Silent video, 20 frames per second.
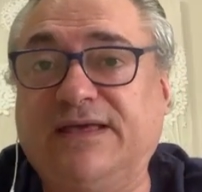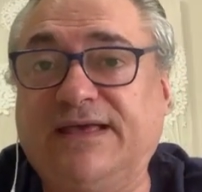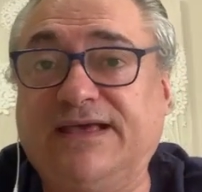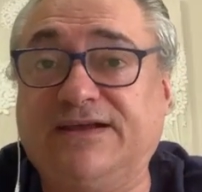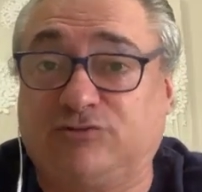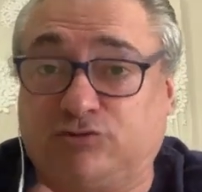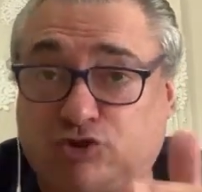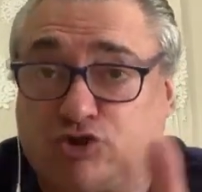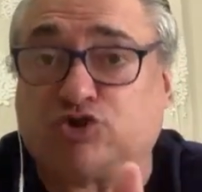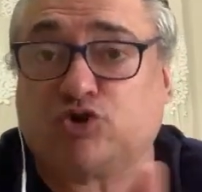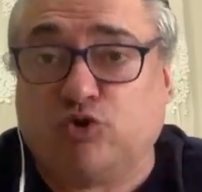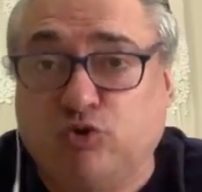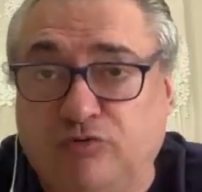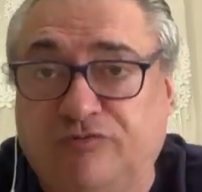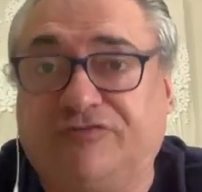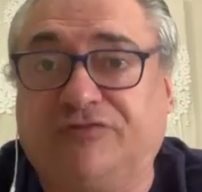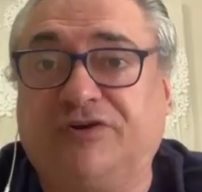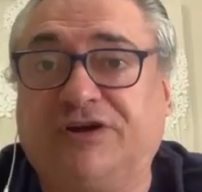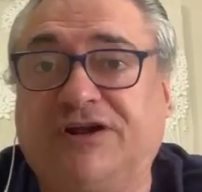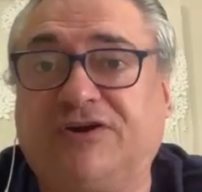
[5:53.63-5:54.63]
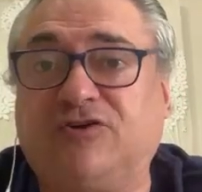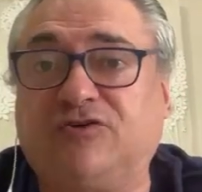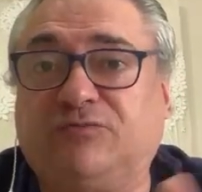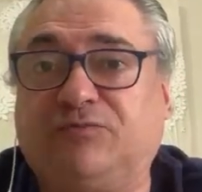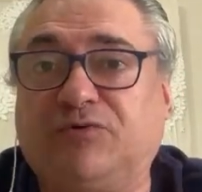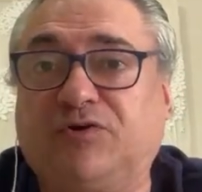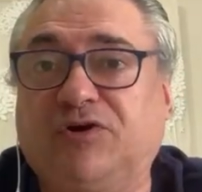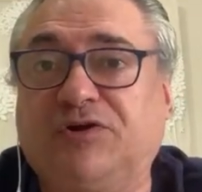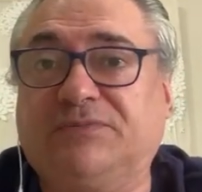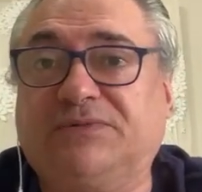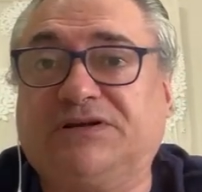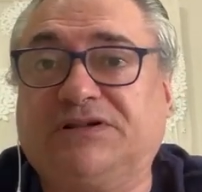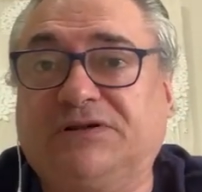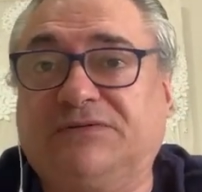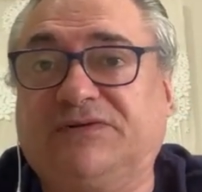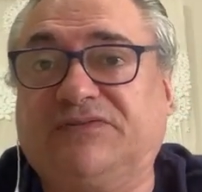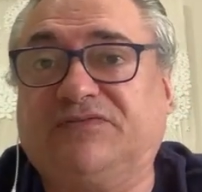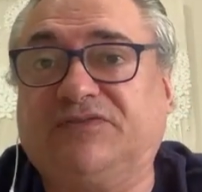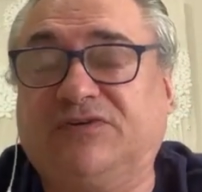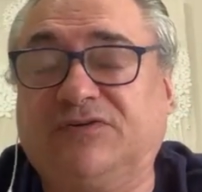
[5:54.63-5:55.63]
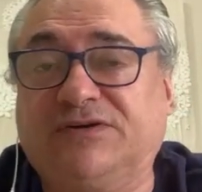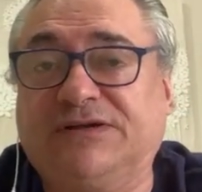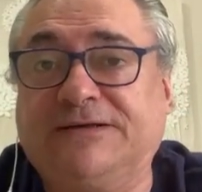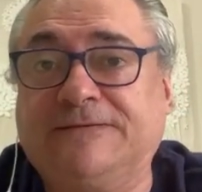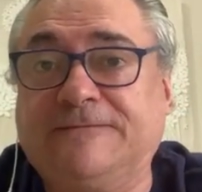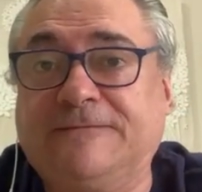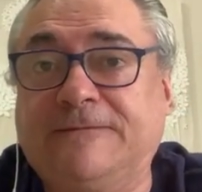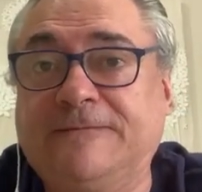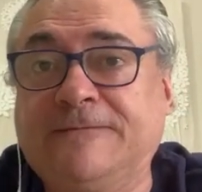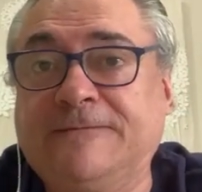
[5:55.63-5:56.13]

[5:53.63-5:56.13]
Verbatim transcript: ¿Esto es solucionar los problemas del Barcelona?